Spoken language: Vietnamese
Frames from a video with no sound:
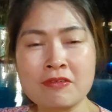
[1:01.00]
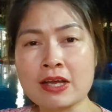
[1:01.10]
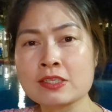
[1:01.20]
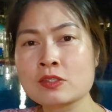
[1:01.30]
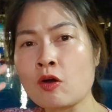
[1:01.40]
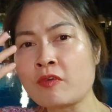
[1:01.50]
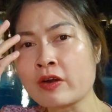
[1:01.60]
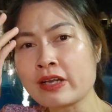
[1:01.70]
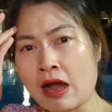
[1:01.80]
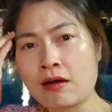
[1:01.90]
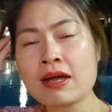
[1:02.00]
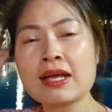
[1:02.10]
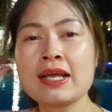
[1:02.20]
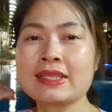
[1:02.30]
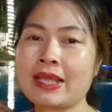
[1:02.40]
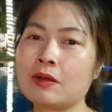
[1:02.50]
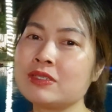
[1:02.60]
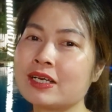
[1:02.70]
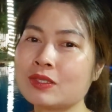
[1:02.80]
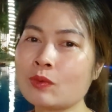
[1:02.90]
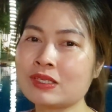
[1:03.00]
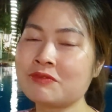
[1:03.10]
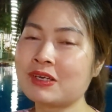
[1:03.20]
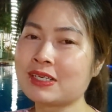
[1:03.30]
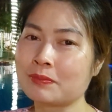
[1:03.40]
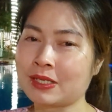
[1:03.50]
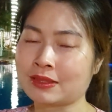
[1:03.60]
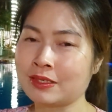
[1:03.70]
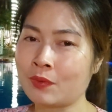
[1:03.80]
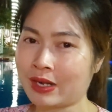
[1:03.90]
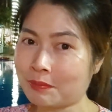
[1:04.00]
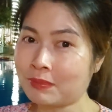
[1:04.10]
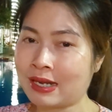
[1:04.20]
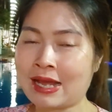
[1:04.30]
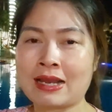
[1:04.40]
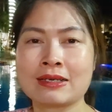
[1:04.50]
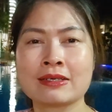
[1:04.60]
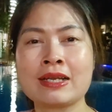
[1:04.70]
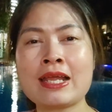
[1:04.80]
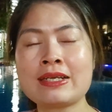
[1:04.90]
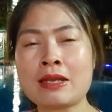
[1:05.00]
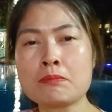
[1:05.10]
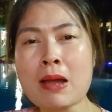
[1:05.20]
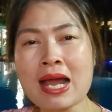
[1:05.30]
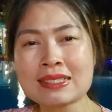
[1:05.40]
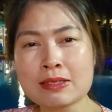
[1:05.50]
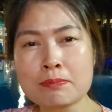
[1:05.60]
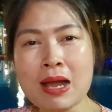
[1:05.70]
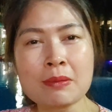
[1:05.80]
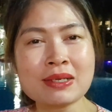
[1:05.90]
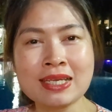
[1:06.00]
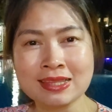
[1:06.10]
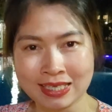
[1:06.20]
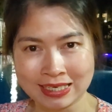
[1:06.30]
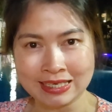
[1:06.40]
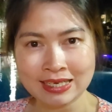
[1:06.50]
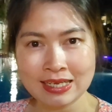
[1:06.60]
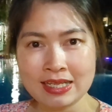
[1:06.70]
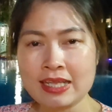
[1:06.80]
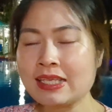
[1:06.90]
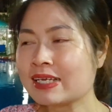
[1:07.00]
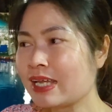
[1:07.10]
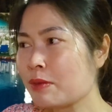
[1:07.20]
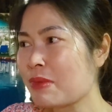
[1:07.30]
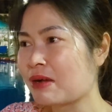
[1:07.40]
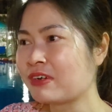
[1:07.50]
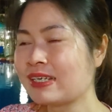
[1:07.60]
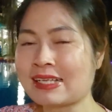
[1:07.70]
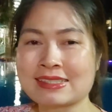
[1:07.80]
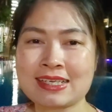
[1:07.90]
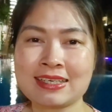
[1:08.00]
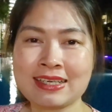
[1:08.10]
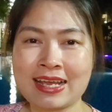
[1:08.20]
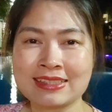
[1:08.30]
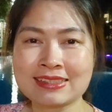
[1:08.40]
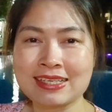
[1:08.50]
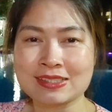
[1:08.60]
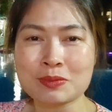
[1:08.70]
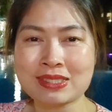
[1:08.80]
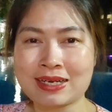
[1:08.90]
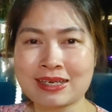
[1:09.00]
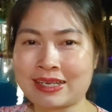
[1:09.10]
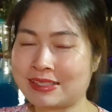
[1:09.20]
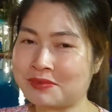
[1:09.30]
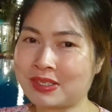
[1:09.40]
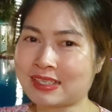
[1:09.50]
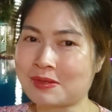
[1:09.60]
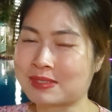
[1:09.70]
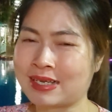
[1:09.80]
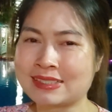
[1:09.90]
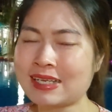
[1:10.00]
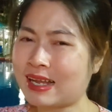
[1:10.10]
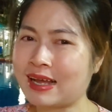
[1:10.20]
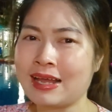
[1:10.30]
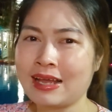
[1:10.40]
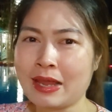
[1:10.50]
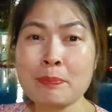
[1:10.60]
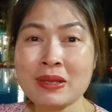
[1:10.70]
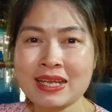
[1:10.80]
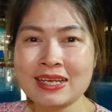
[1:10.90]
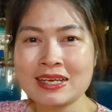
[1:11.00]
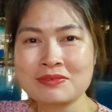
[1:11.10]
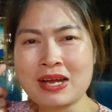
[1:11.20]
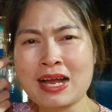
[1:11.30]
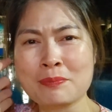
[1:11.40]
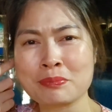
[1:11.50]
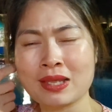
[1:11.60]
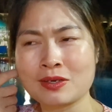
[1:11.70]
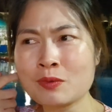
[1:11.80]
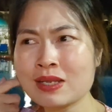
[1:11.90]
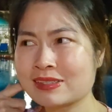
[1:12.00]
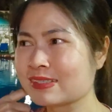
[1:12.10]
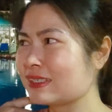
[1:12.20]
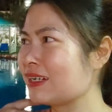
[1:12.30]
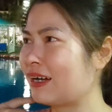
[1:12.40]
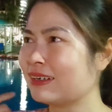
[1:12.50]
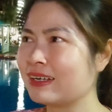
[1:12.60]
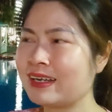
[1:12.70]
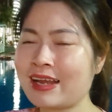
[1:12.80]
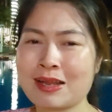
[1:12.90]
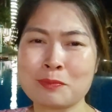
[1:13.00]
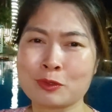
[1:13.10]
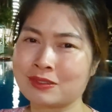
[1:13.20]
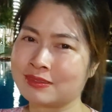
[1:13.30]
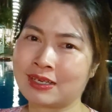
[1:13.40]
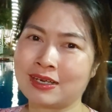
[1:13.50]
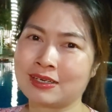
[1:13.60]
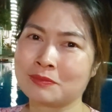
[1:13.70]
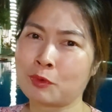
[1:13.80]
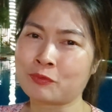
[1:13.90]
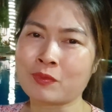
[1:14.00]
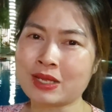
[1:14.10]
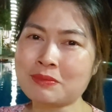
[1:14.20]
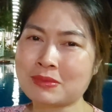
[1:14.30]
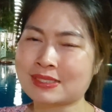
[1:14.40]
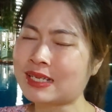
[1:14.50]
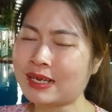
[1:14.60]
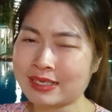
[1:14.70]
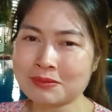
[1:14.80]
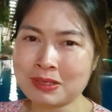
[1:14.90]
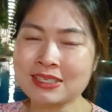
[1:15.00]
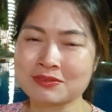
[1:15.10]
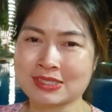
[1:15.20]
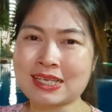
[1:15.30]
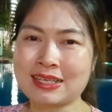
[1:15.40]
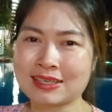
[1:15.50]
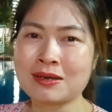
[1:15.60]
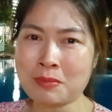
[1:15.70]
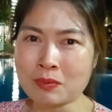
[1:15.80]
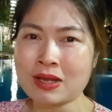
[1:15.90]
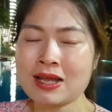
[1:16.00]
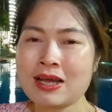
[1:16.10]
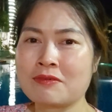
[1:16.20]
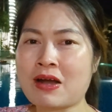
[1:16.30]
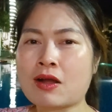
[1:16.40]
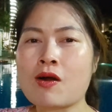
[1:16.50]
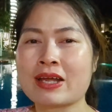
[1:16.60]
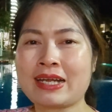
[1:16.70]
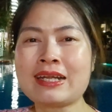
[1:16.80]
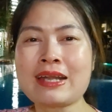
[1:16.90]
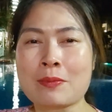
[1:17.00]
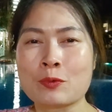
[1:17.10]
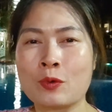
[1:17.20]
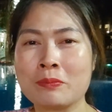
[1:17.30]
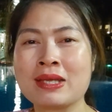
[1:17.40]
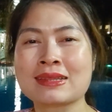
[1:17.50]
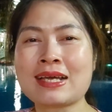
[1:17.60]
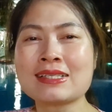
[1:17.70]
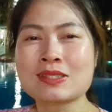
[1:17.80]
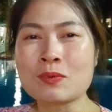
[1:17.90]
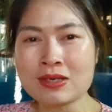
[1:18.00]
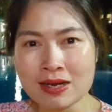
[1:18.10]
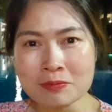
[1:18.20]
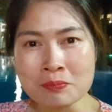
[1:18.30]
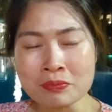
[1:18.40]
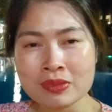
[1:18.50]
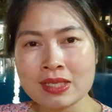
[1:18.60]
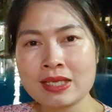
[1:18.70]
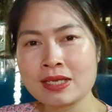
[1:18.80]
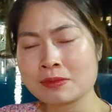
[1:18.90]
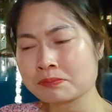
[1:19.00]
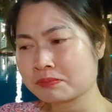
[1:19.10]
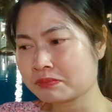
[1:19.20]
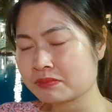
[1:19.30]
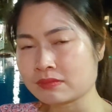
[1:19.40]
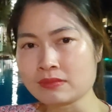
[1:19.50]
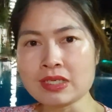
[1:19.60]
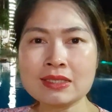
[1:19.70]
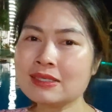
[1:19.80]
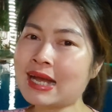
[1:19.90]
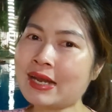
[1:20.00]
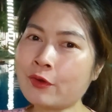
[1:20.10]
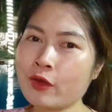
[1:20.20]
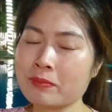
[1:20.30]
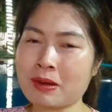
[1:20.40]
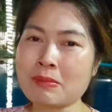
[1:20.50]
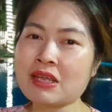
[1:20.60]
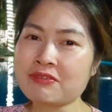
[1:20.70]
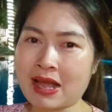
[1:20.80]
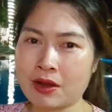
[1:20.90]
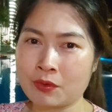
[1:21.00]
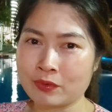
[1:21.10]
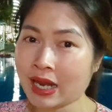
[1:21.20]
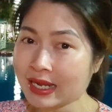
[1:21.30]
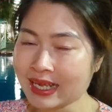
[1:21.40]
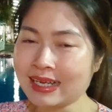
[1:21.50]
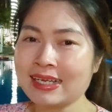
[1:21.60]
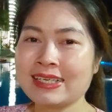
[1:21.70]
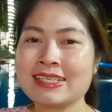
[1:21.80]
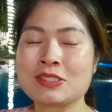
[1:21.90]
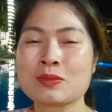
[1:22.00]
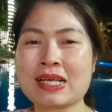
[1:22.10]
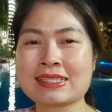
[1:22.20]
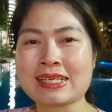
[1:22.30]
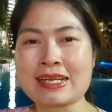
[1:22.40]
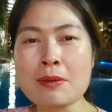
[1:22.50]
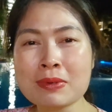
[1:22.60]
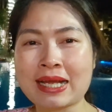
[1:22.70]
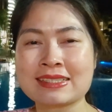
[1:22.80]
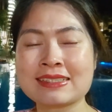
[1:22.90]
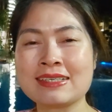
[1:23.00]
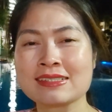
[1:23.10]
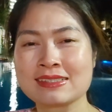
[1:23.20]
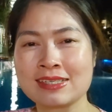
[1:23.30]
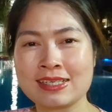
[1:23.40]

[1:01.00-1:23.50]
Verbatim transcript: Và cái số vốn đó, theo như cái thông tin Vân cập nhật từ đầu năm là lên đến 330.000 tỷ. Thế thì khi mà Vân đặt chân đến tỉnh Sóc Trăng này thì Vân cảm thấy rất là happy. Và đúng là thực sự là ở nơi đây là một vùng đất mà rất là yên bình và rất là thơ mộng, và có cái nét đẹp của miền Tây sông nước. Thì từ Hà Nội mà bay vào đây á thì chúng ta sẽ đáp cánh ở